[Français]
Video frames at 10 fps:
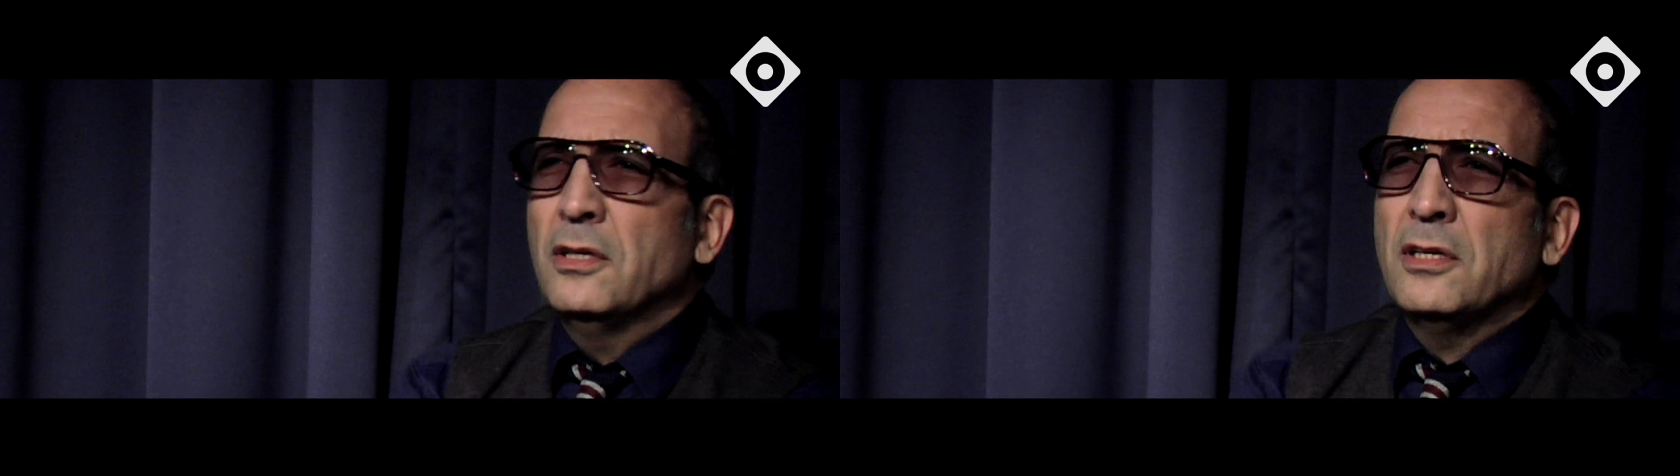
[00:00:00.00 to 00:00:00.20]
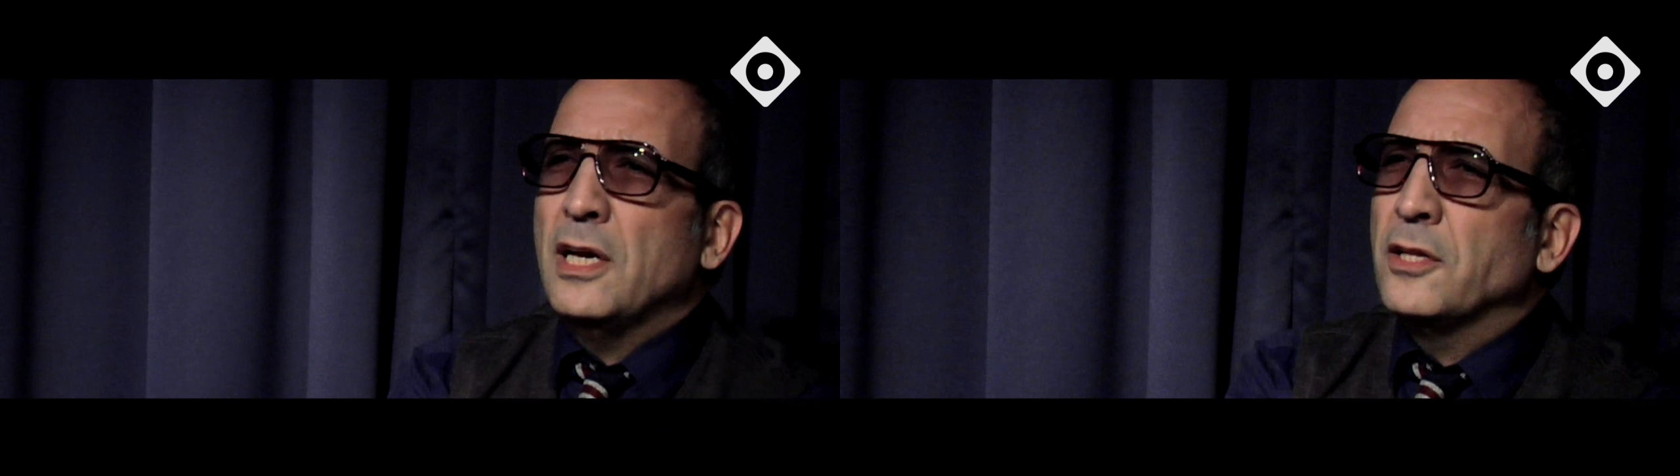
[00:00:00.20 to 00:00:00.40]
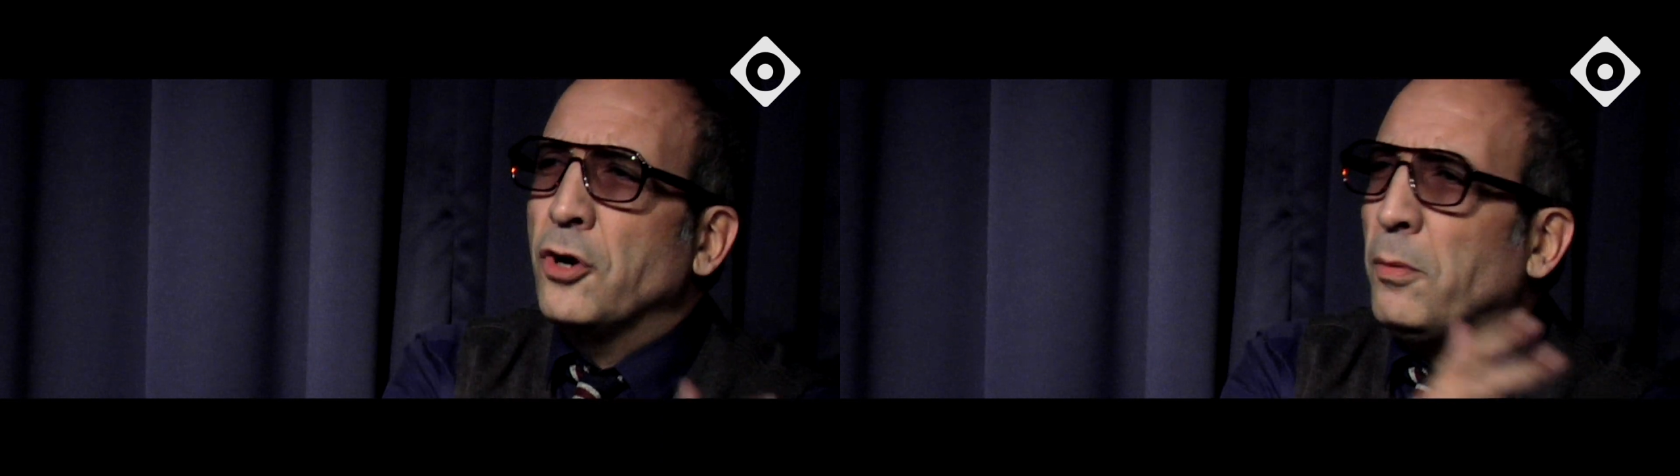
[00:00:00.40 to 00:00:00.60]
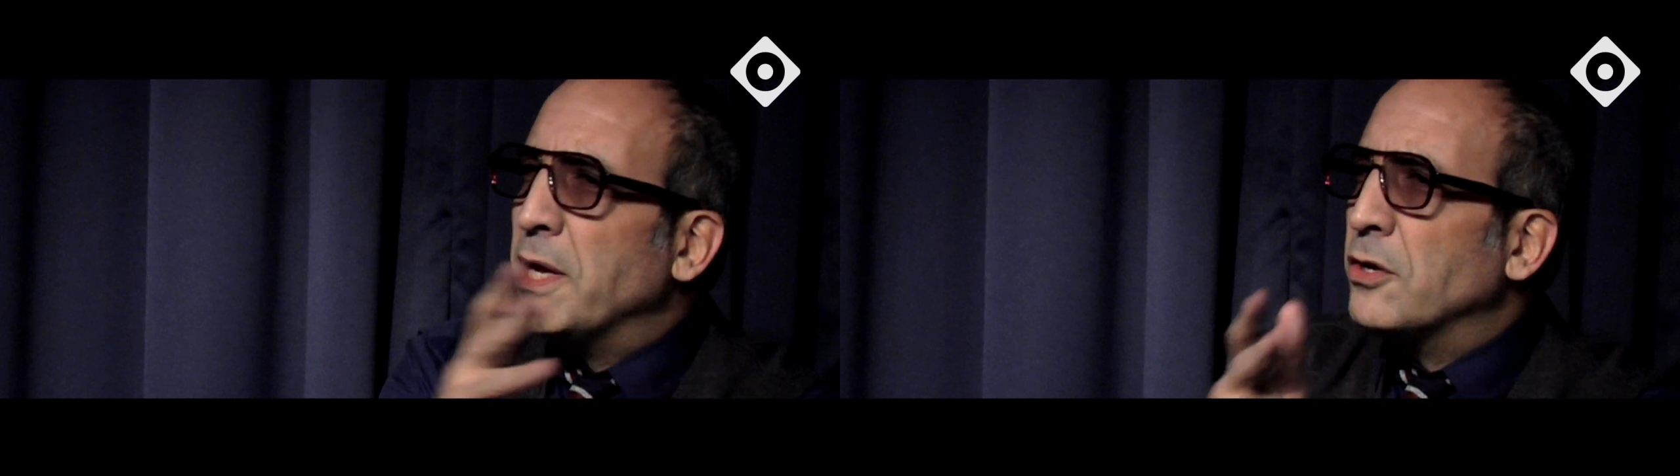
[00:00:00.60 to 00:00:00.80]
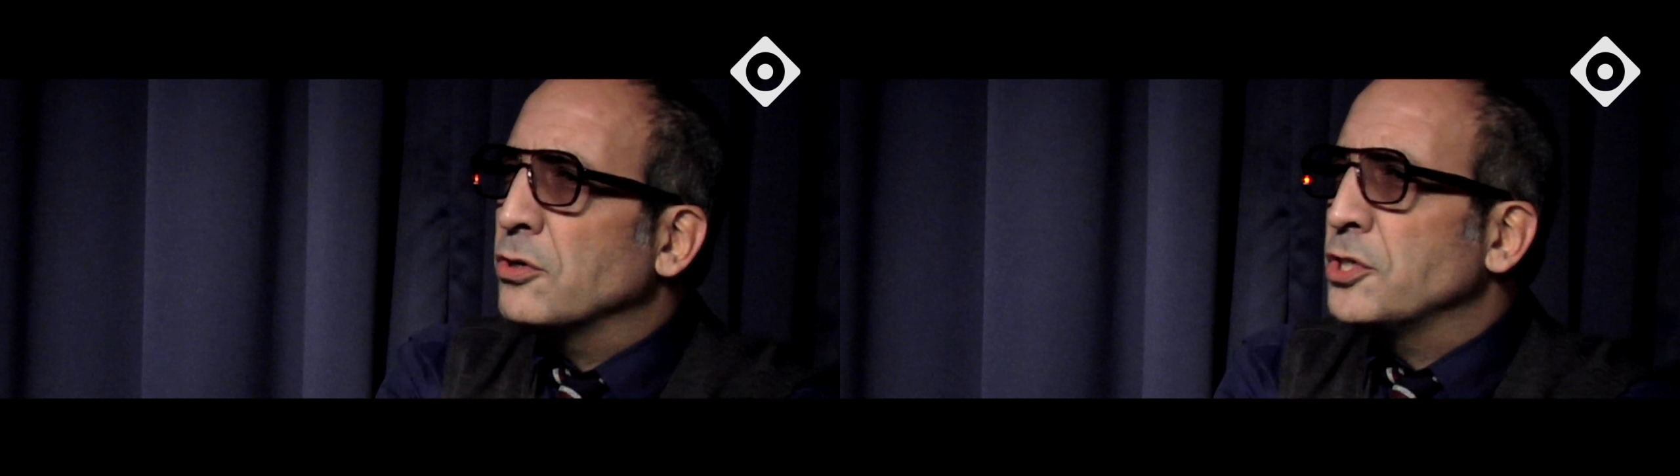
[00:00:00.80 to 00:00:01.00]
Il adore
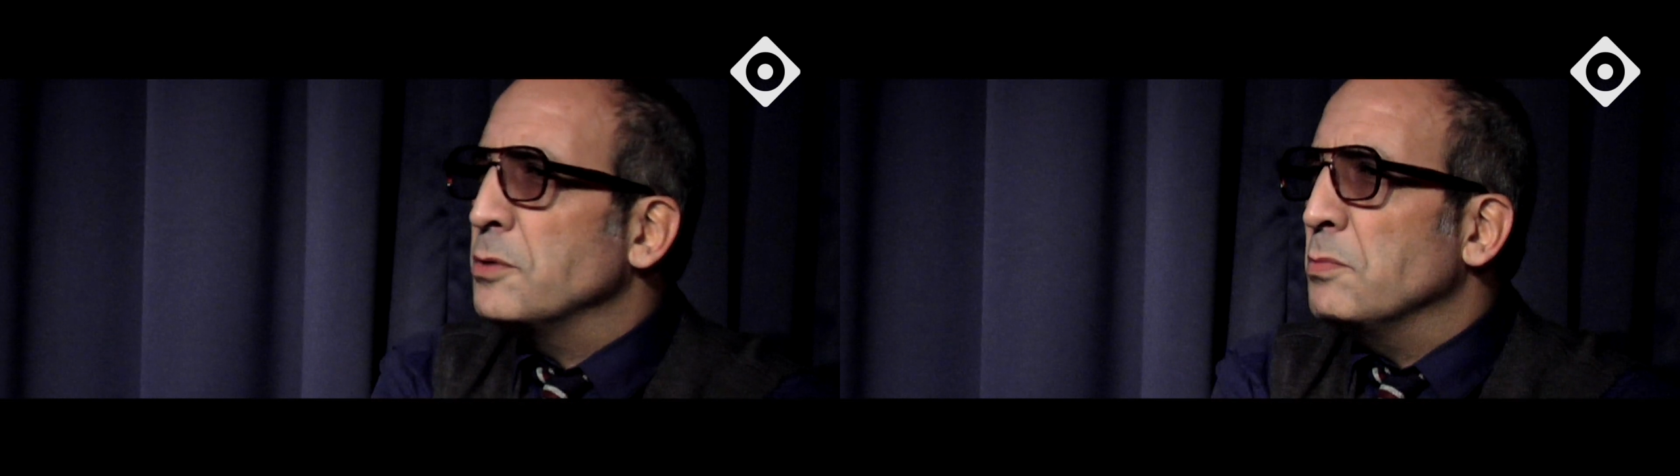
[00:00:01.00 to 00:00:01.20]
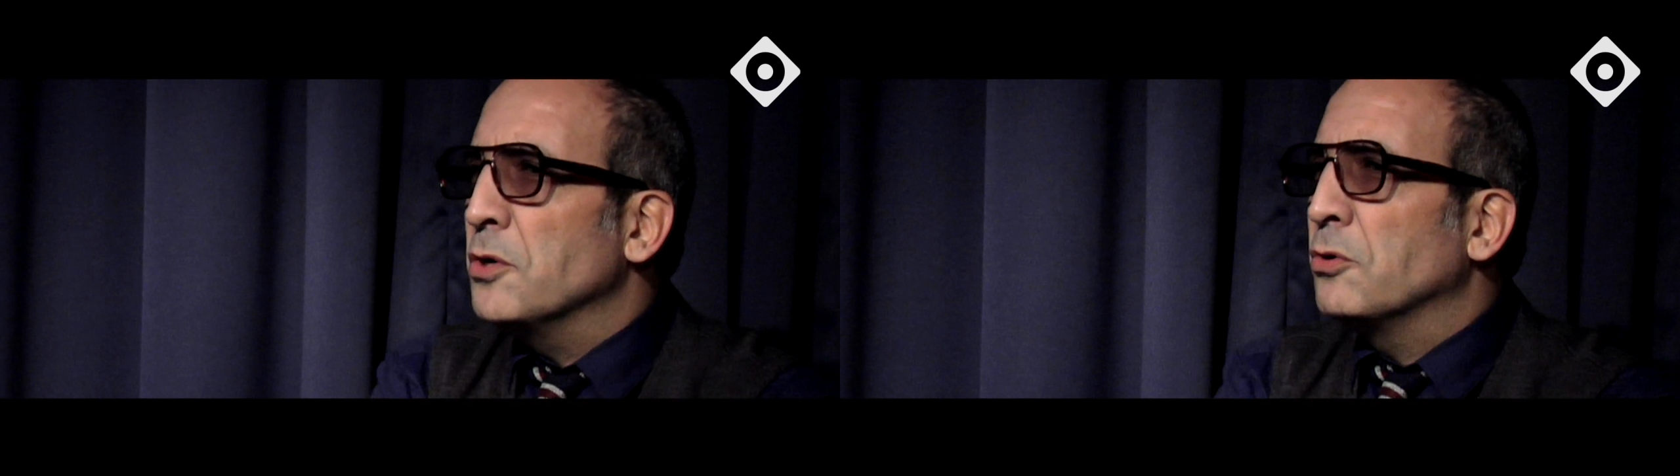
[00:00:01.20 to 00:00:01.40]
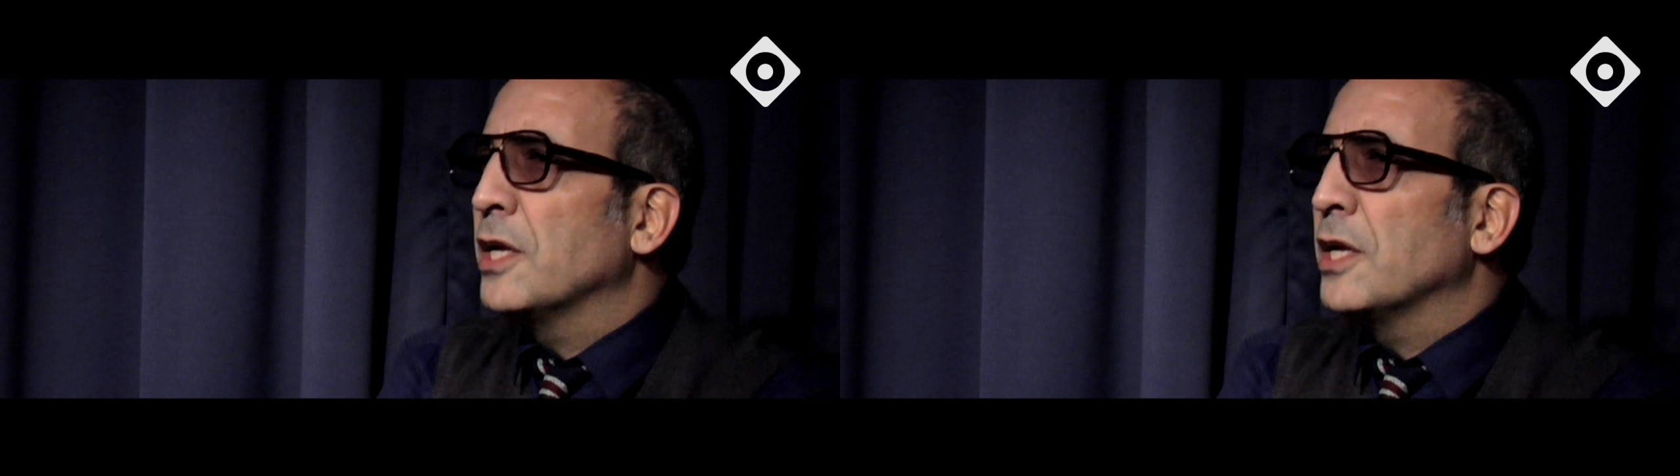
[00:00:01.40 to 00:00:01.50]
Michael Cimino,